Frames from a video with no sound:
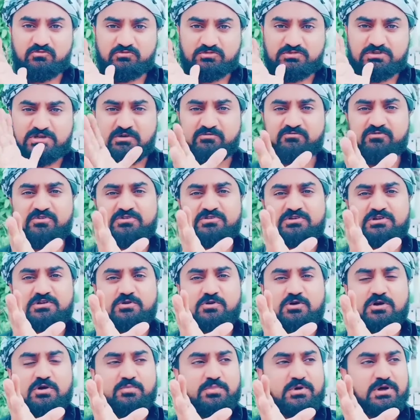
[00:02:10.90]
सब
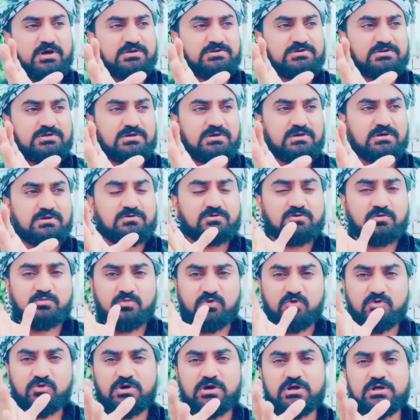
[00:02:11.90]
वज़ीरों के पास से तुम
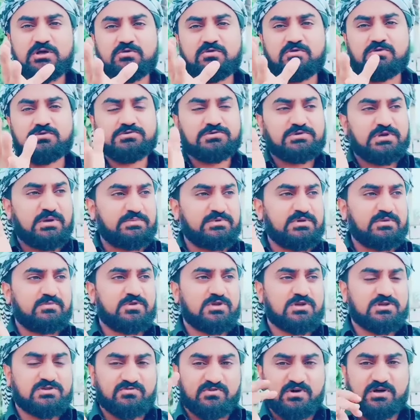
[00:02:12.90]
हो आए हो सब से
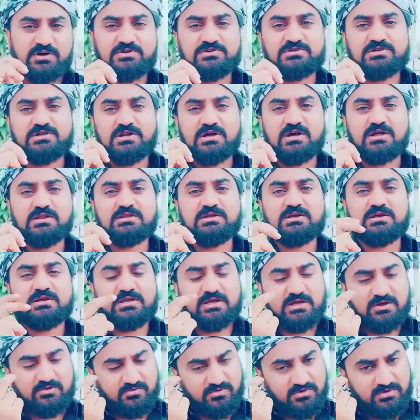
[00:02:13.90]
मुझे सिफारिश करा लिए
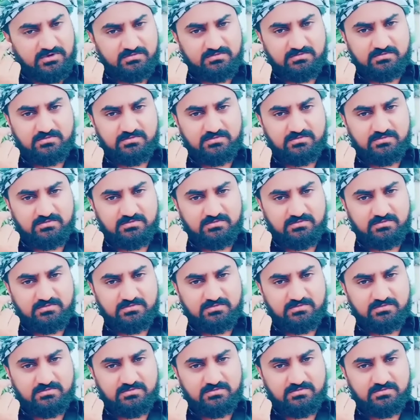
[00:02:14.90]
क्या हुआ